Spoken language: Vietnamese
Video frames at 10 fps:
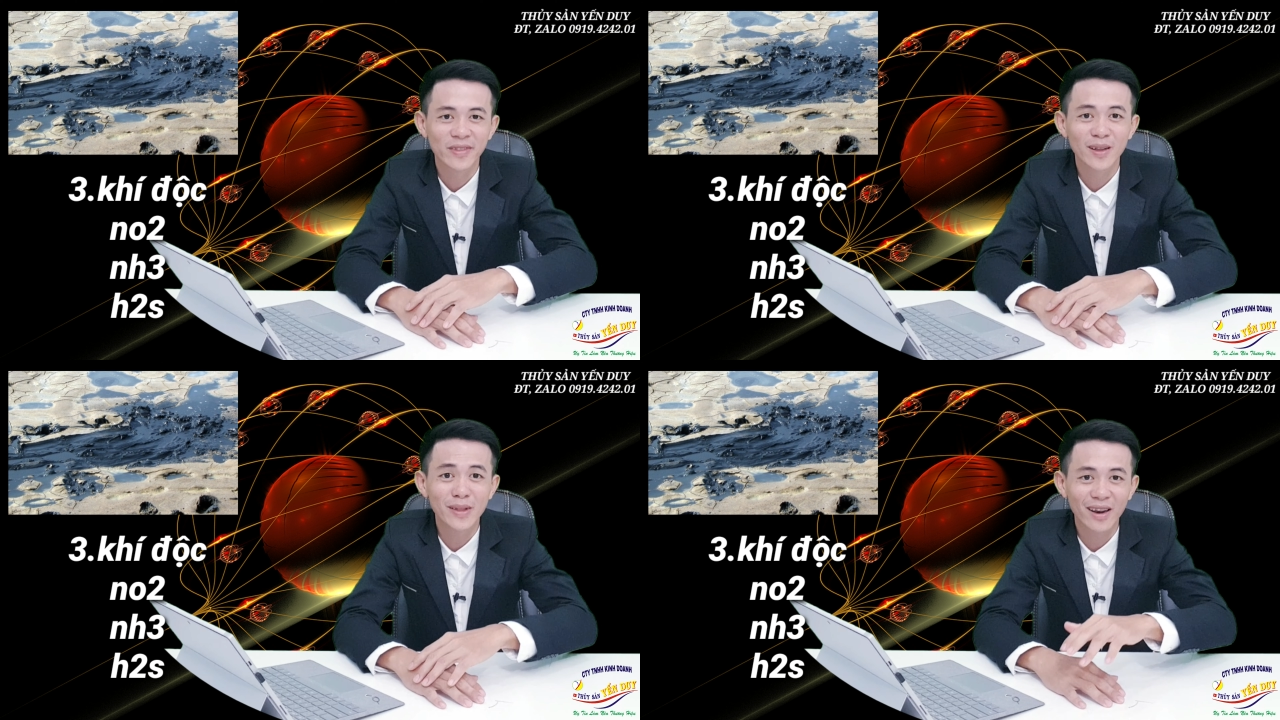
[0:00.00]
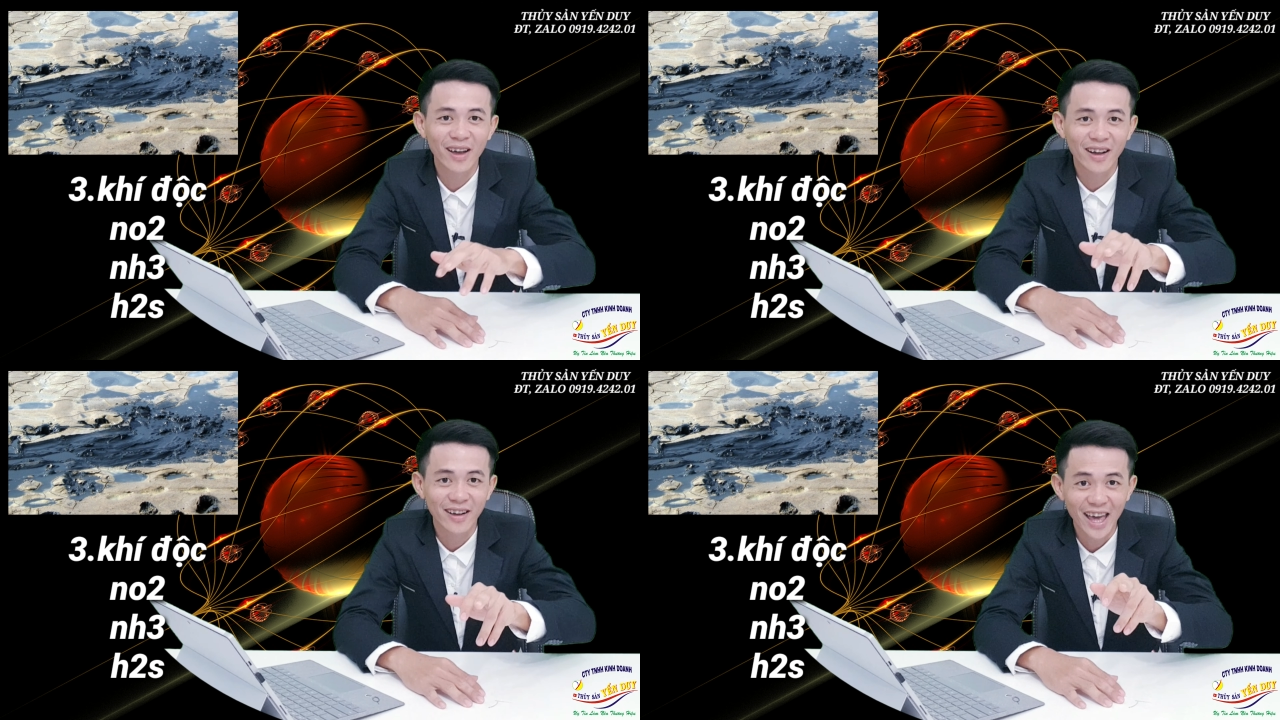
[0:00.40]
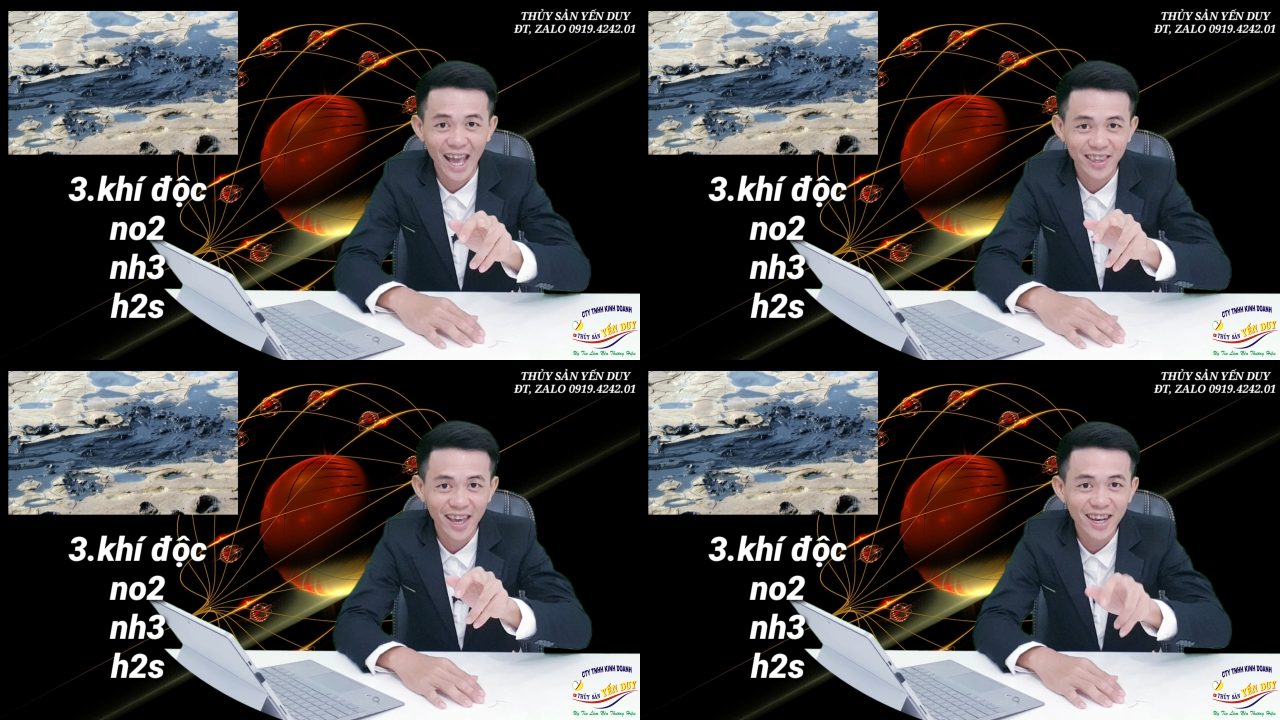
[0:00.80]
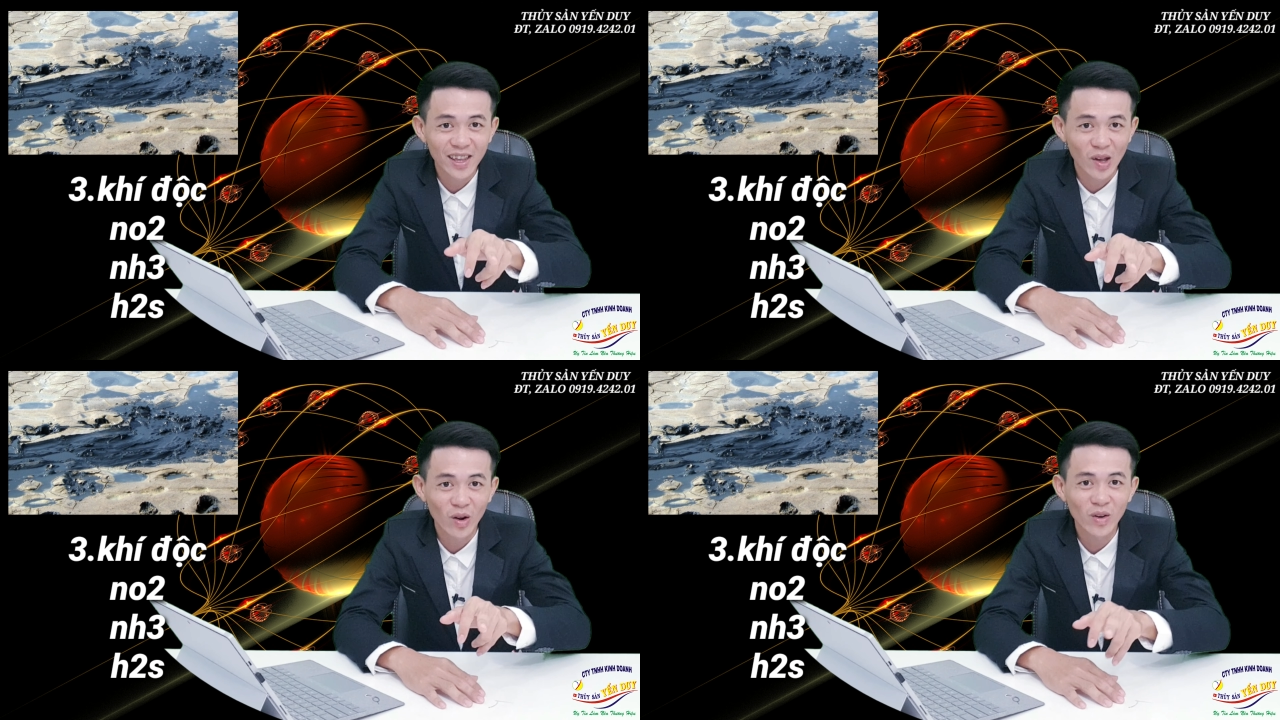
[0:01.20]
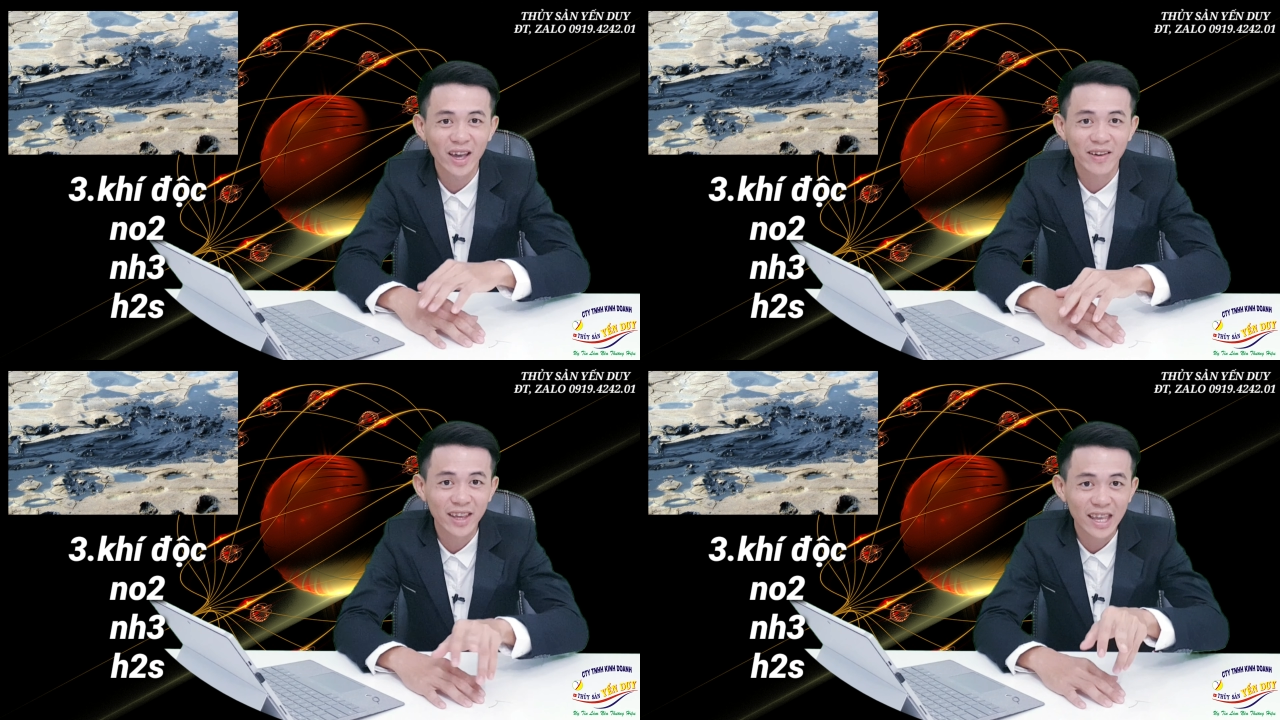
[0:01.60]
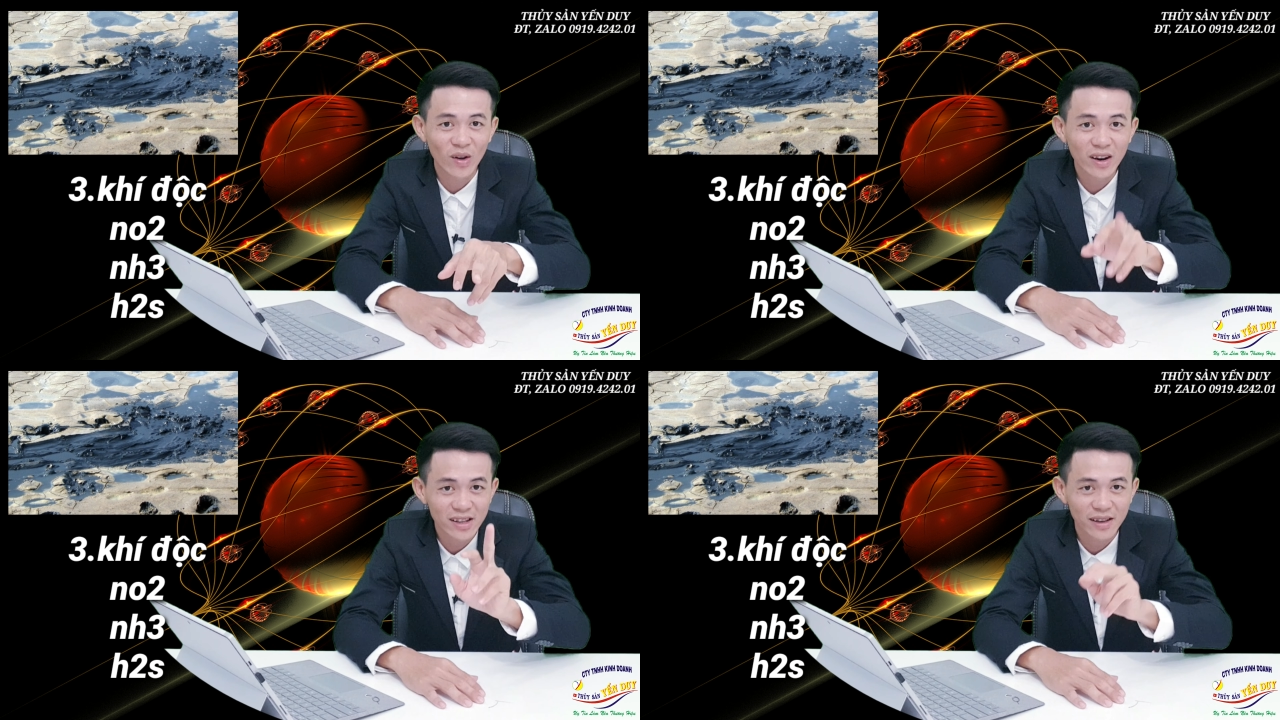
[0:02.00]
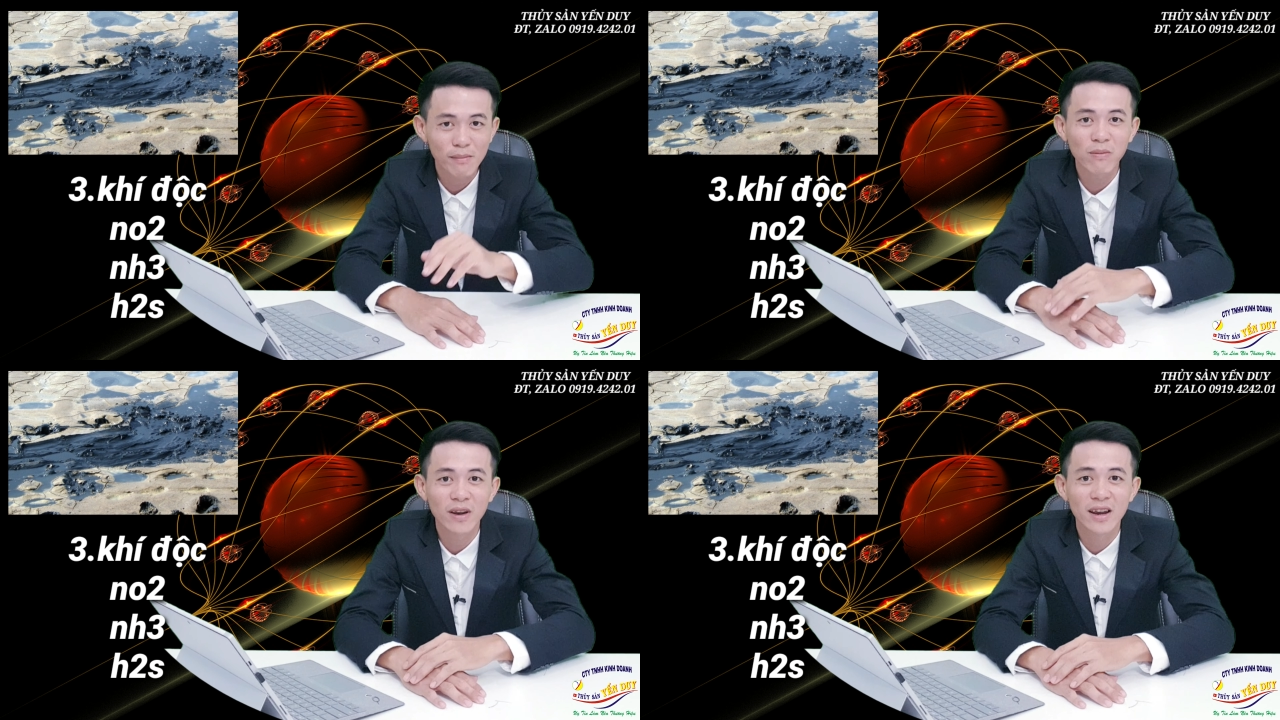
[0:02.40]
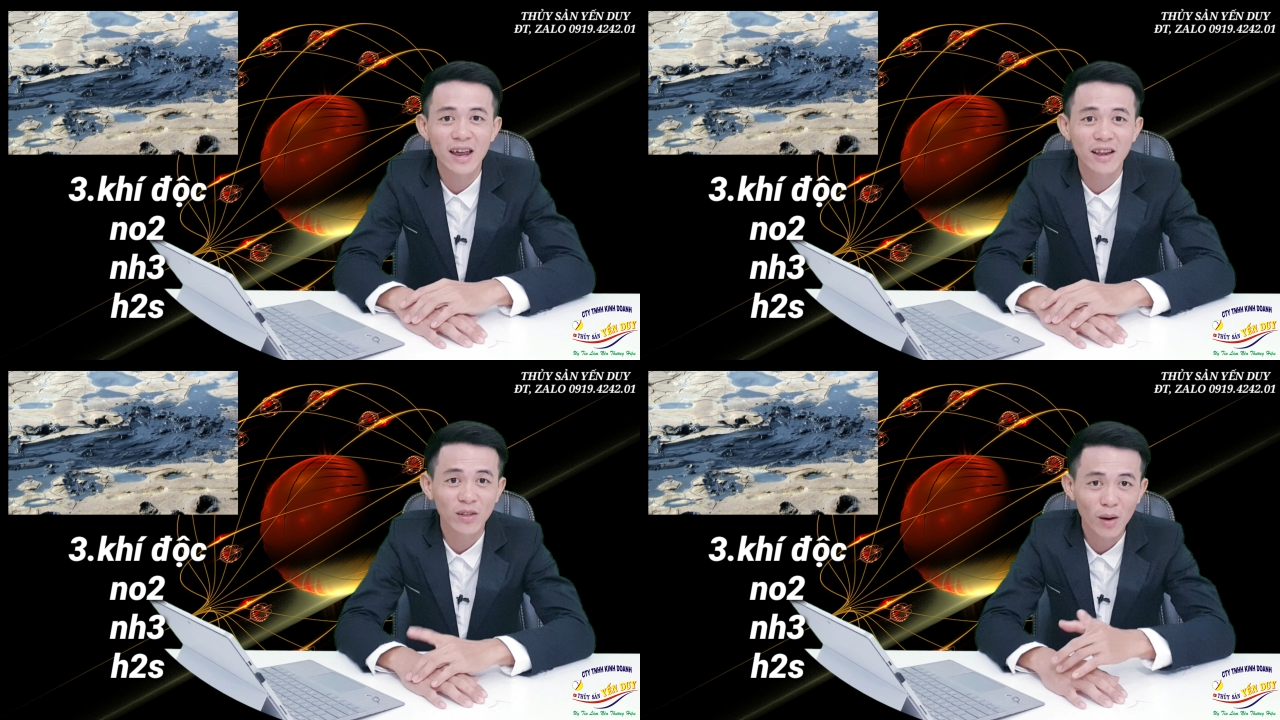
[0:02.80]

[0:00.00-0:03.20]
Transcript: chúng ta đừng hạn chế đi vào đó luôn nha đi vào đó nó sẽ bốc lên là